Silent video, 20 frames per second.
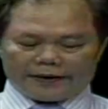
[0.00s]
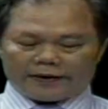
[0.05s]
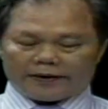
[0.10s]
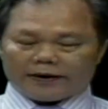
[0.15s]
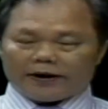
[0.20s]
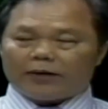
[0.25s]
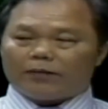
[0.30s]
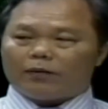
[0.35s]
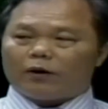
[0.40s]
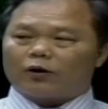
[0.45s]

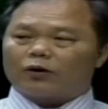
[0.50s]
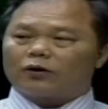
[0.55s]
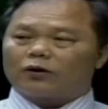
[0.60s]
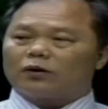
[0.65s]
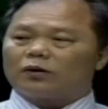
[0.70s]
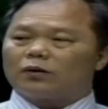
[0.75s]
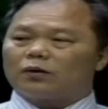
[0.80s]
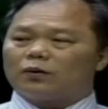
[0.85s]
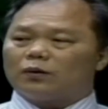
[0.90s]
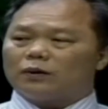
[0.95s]
cáo giải
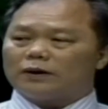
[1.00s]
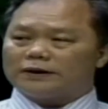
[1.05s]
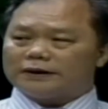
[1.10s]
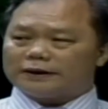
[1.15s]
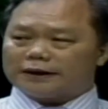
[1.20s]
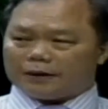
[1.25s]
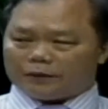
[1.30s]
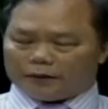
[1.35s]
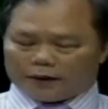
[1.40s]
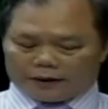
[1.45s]
trình của Ủy ban
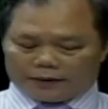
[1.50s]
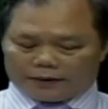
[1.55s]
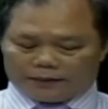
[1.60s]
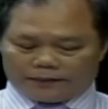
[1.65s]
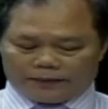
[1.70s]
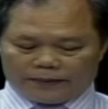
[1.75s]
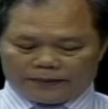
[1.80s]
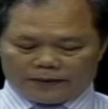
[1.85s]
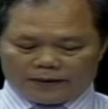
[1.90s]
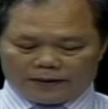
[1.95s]
Thường vụ Quốc
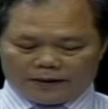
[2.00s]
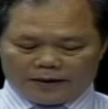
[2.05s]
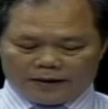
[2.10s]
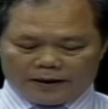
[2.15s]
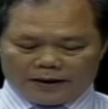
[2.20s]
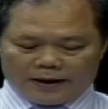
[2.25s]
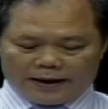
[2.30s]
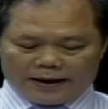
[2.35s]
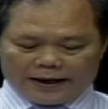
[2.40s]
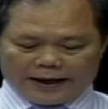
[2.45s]
hội,
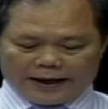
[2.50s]
Dự